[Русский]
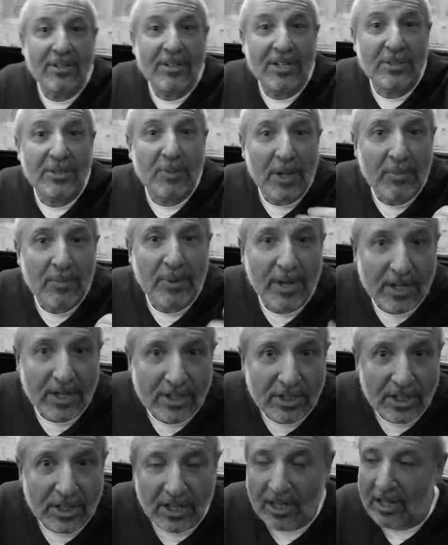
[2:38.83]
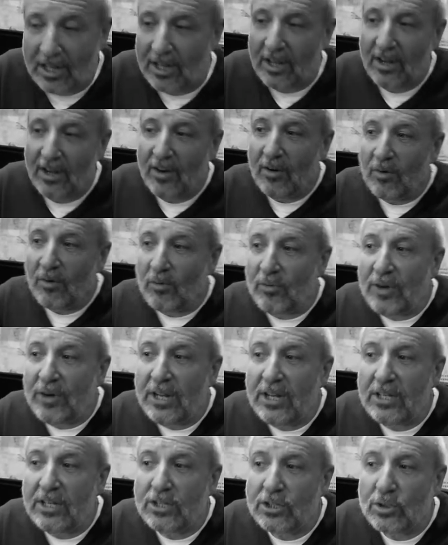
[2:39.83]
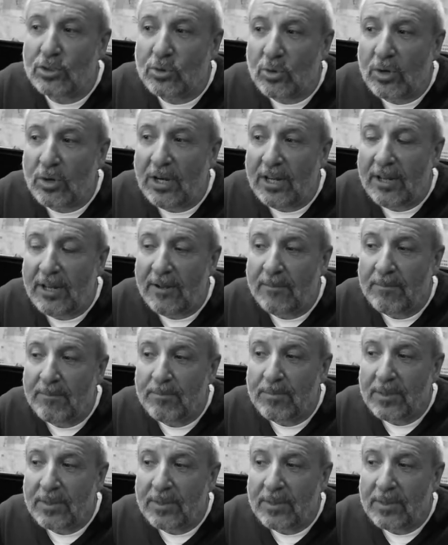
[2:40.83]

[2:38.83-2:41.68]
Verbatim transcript: господа пиарщики, вы что ли,